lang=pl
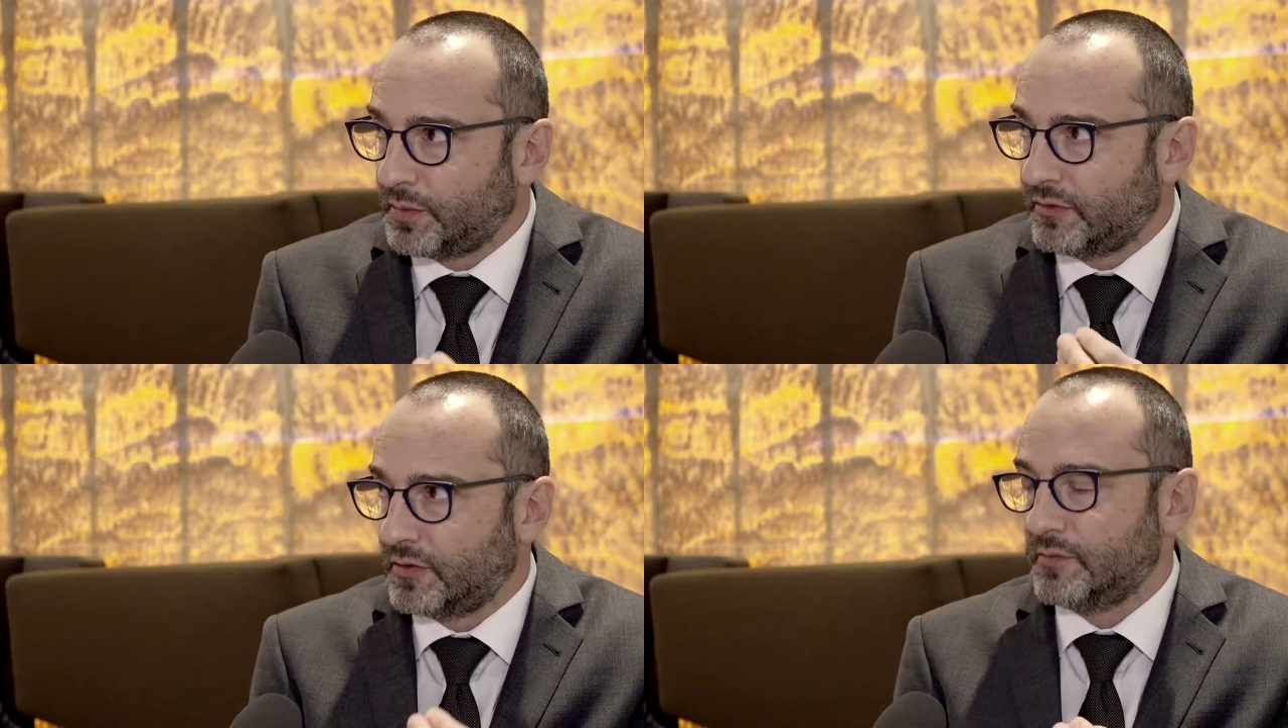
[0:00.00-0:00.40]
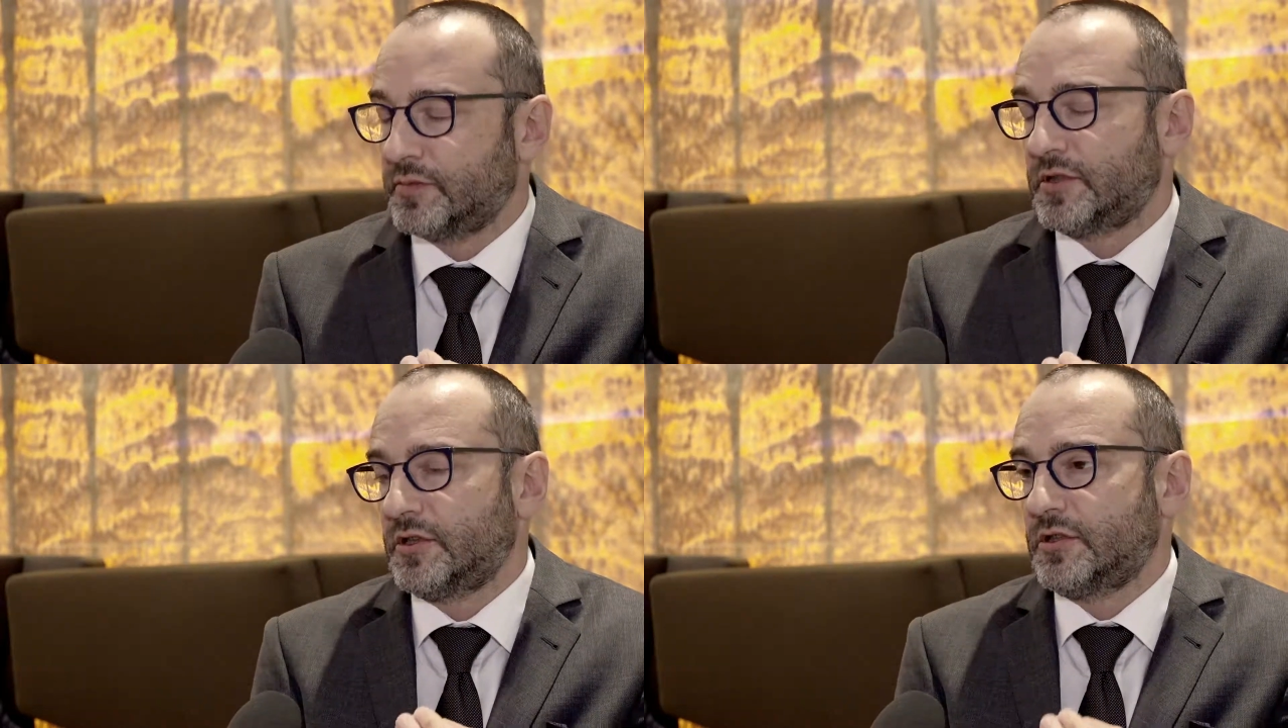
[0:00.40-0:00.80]
w
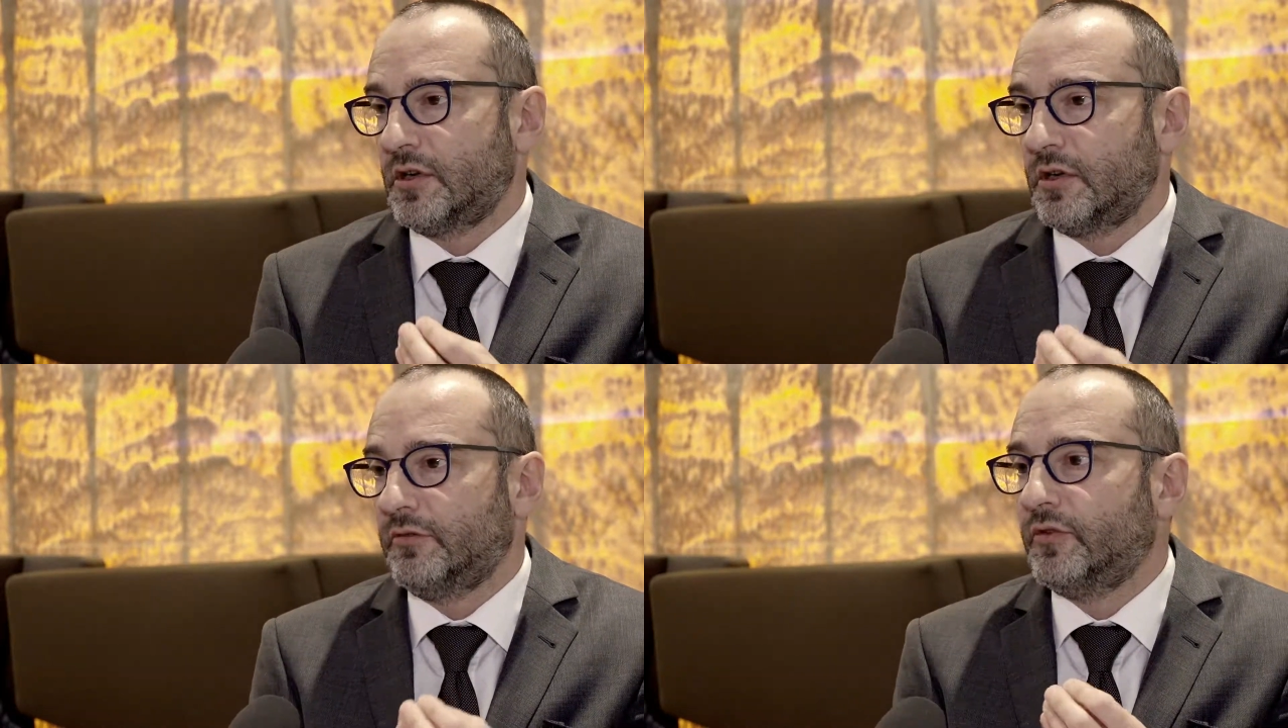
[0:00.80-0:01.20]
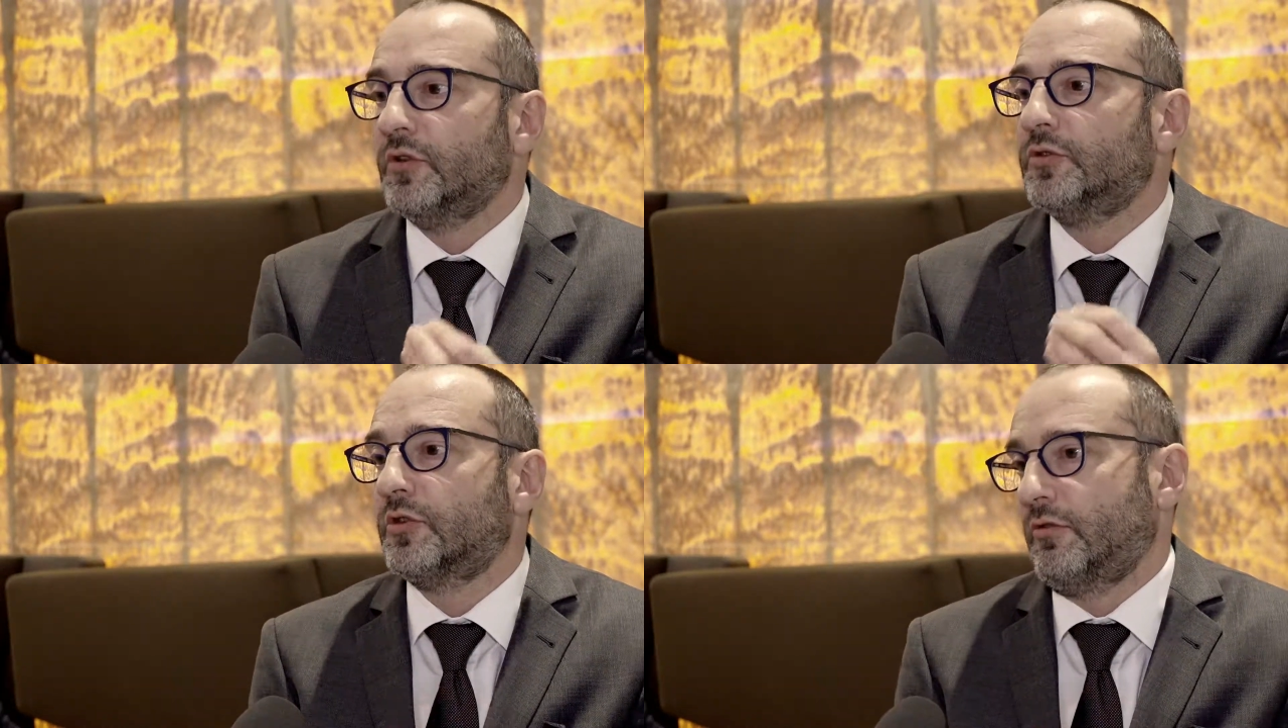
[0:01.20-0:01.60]
pewnym sensie
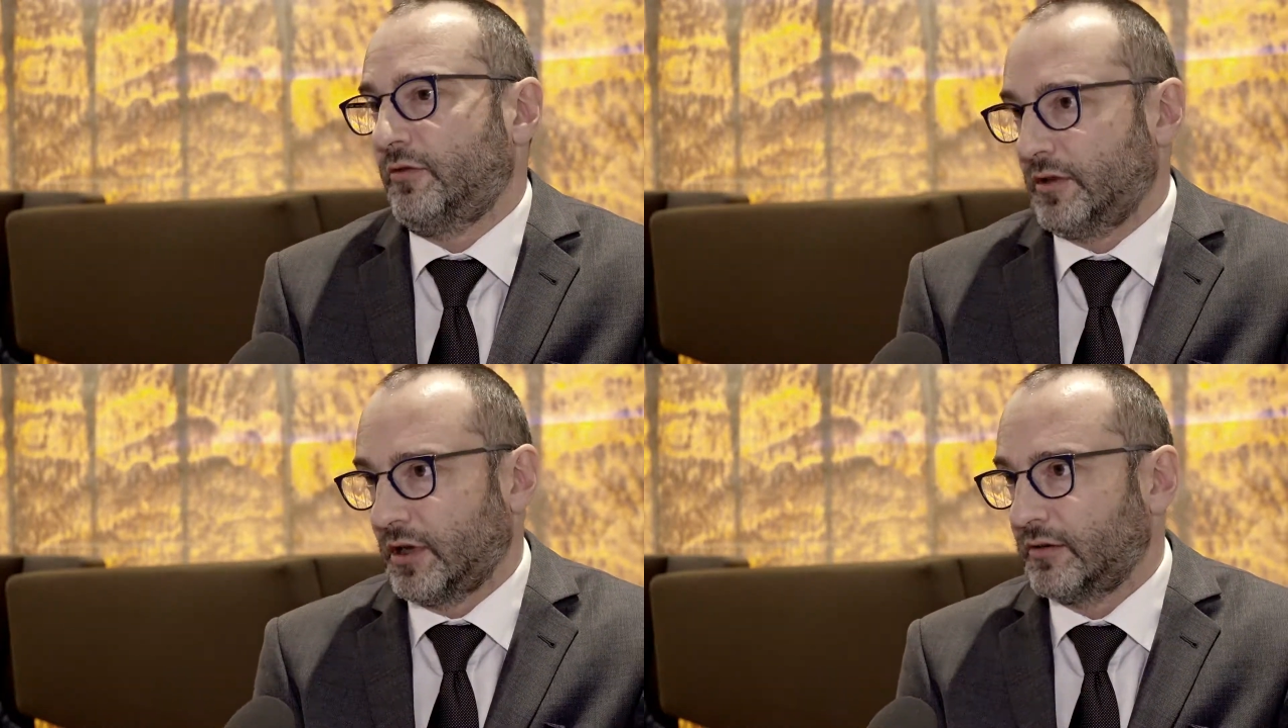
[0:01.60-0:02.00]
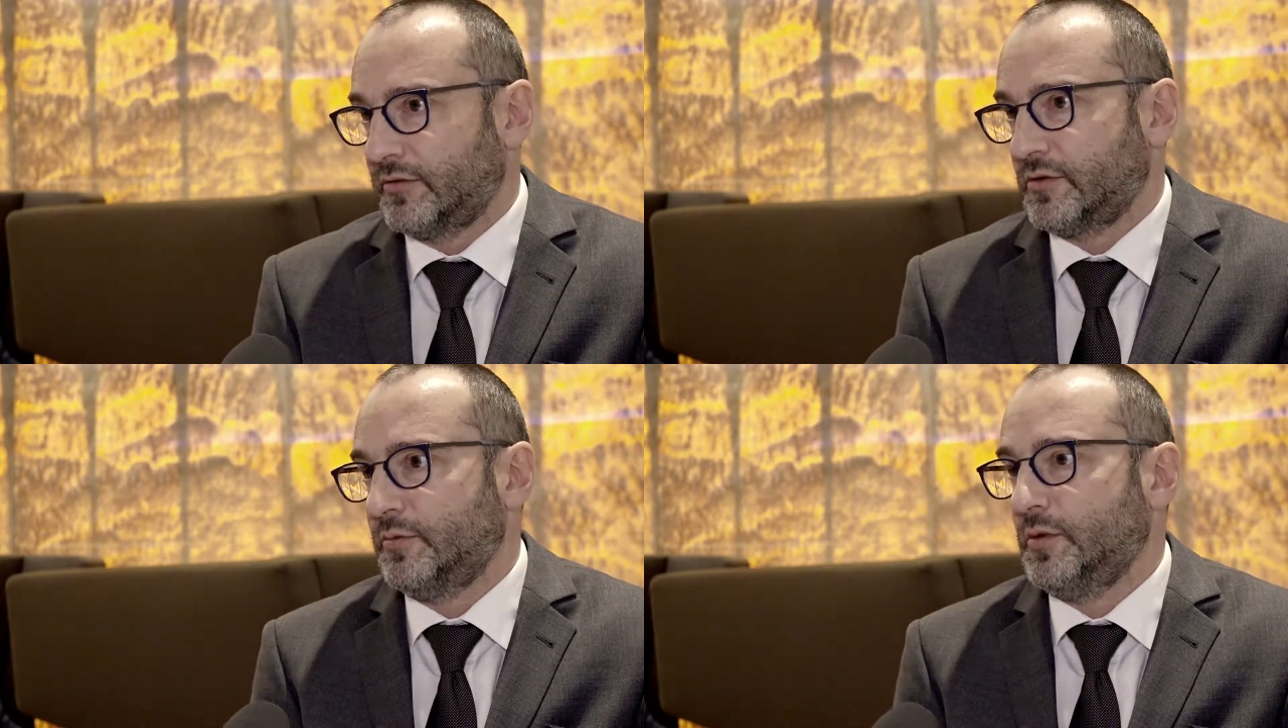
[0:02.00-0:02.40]
wyjątkowe, tak,
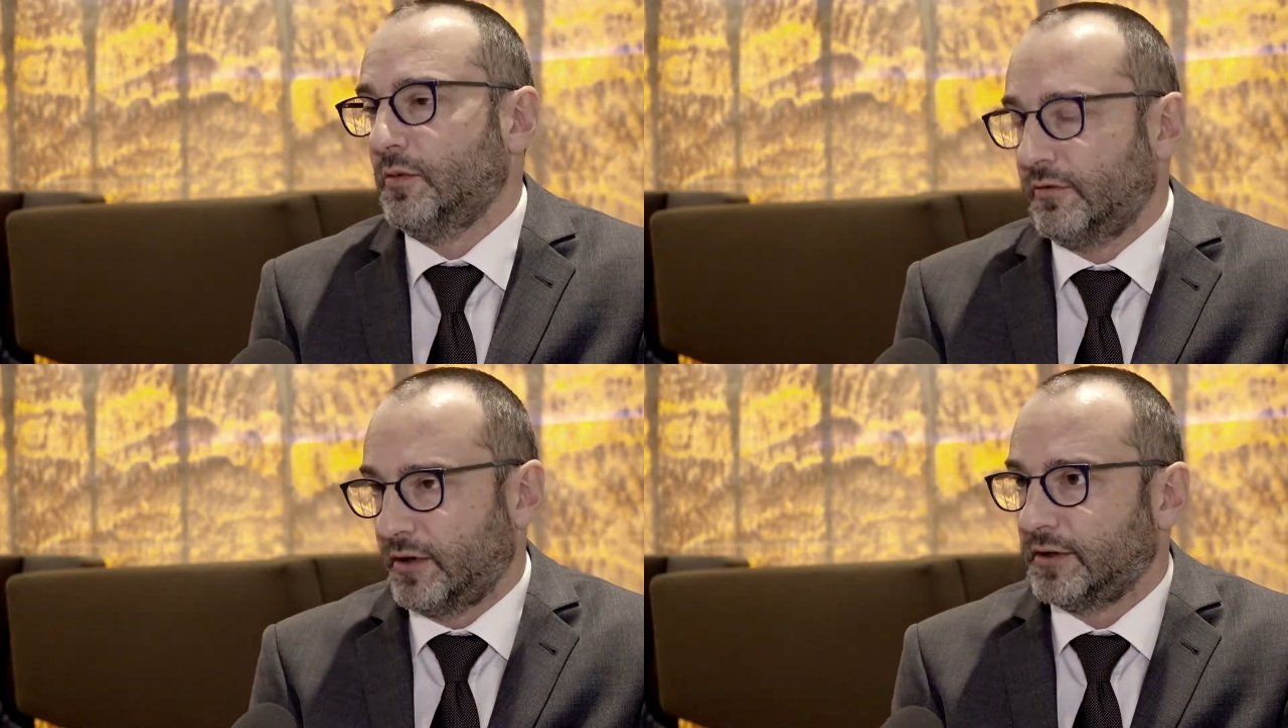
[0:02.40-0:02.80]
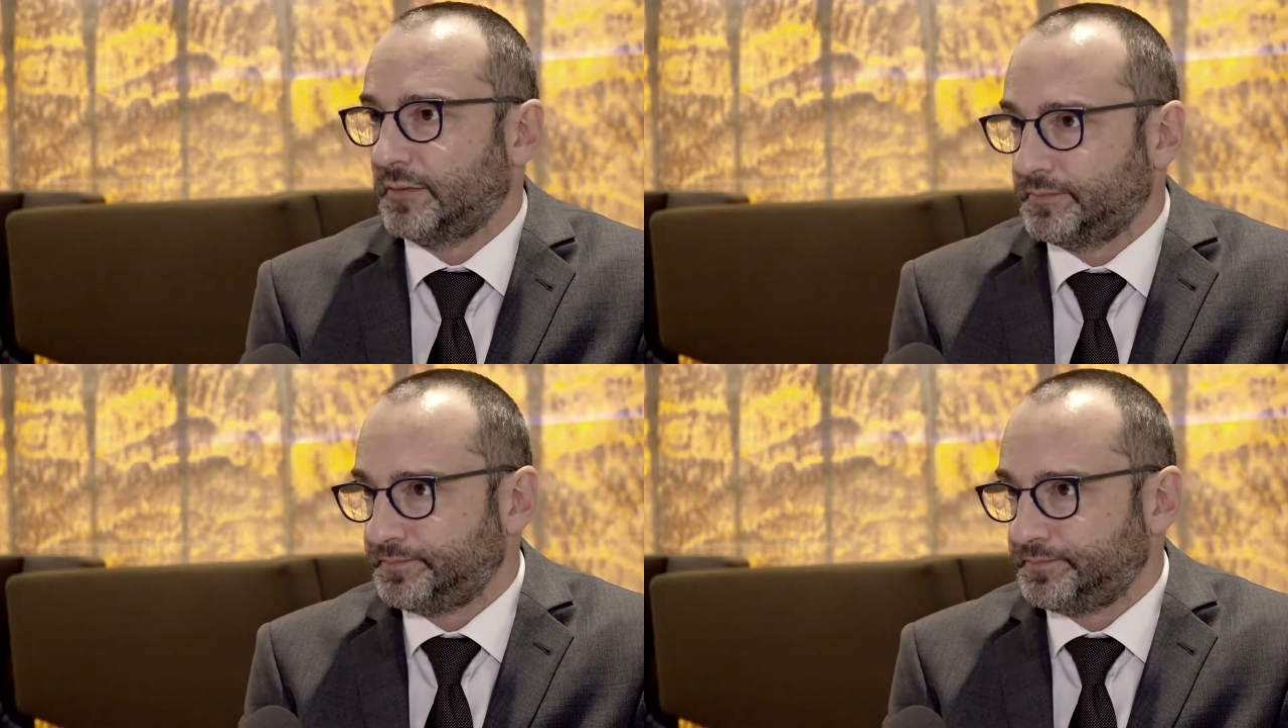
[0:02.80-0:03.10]
wysublimowane.